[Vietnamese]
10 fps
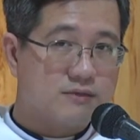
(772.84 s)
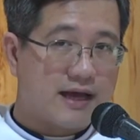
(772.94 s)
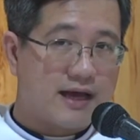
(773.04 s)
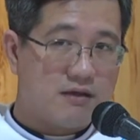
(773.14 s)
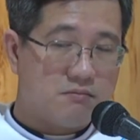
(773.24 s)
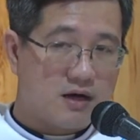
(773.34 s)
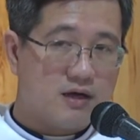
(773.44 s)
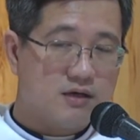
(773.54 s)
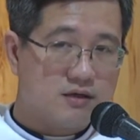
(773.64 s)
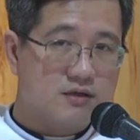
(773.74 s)
Chúng ta hãy
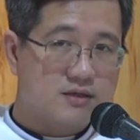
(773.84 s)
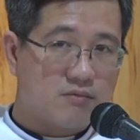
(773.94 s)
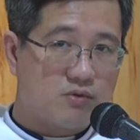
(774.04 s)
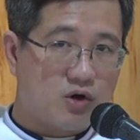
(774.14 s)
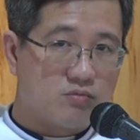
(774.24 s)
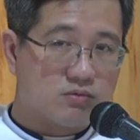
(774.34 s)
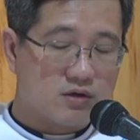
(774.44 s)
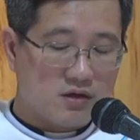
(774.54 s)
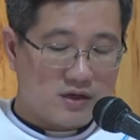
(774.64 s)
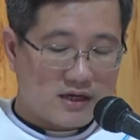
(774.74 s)
mở cửa tâm hồn,
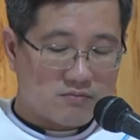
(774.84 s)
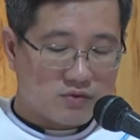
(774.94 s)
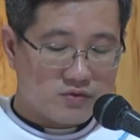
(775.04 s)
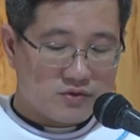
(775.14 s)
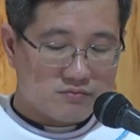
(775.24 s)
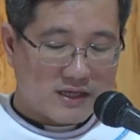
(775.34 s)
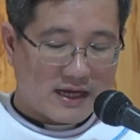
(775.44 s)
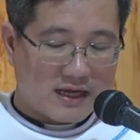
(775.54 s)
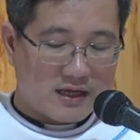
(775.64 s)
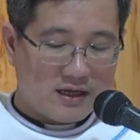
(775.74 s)
cửa lòng của chúng
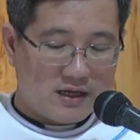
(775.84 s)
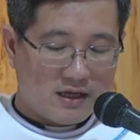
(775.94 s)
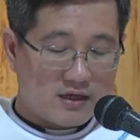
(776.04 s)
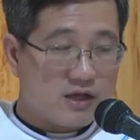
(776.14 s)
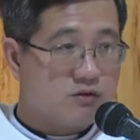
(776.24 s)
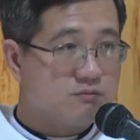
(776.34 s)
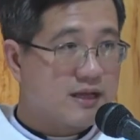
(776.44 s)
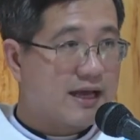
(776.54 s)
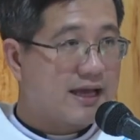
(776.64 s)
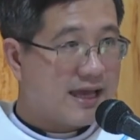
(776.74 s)
ta để
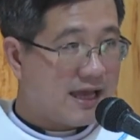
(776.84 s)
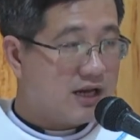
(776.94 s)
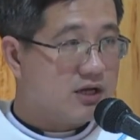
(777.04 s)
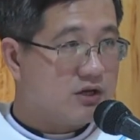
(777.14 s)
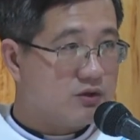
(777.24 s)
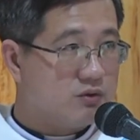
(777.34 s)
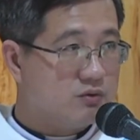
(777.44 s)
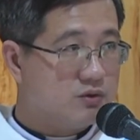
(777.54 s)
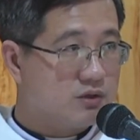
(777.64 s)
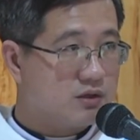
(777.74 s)
chúng ta nghe lời
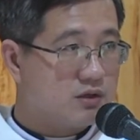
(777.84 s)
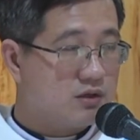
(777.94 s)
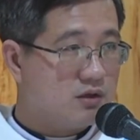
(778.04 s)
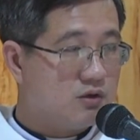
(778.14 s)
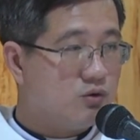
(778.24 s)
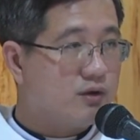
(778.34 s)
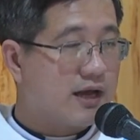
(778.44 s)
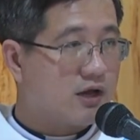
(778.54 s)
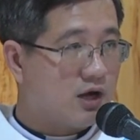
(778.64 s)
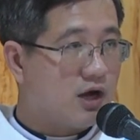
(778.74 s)
Chúa. Chúa
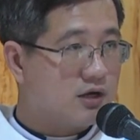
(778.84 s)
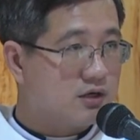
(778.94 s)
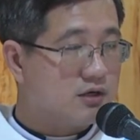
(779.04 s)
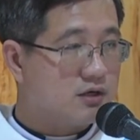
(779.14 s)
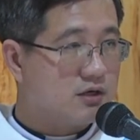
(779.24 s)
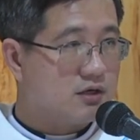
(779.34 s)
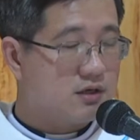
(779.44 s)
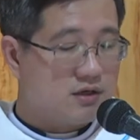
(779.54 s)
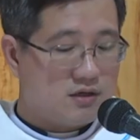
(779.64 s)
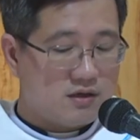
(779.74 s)
đang gõ
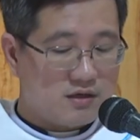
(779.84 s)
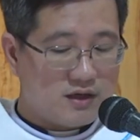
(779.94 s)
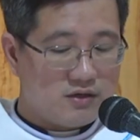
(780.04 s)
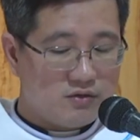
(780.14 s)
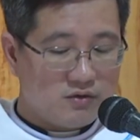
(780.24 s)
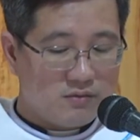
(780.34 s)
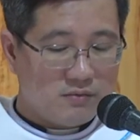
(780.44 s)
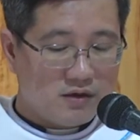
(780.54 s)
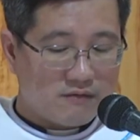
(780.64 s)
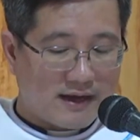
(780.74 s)
cửa để Chúa
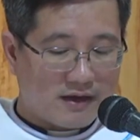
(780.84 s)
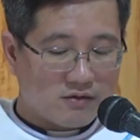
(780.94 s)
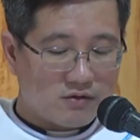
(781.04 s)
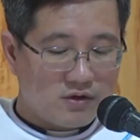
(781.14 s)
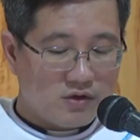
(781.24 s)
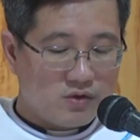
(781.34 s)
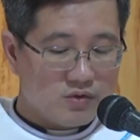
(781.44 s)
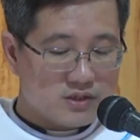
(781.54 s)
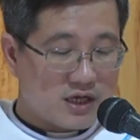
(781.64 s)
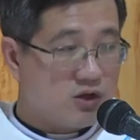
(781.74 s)
bước vào.
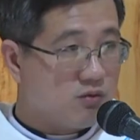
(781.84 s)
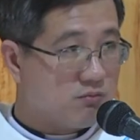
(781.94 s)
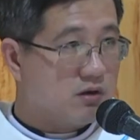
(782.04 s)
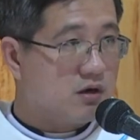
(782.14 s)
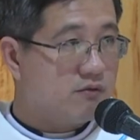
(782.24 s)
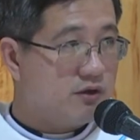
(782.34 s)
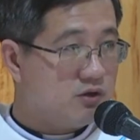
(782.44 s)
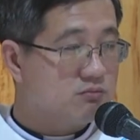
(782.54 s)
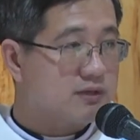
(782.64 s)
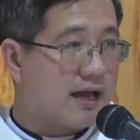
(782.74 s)
Chúa sẽ dùng bữa
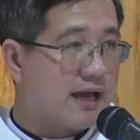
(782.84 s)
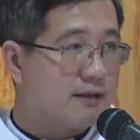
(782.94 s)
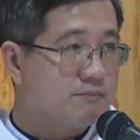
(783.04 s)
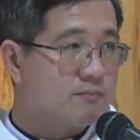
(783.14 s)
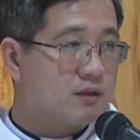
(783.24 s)
với chúng ta.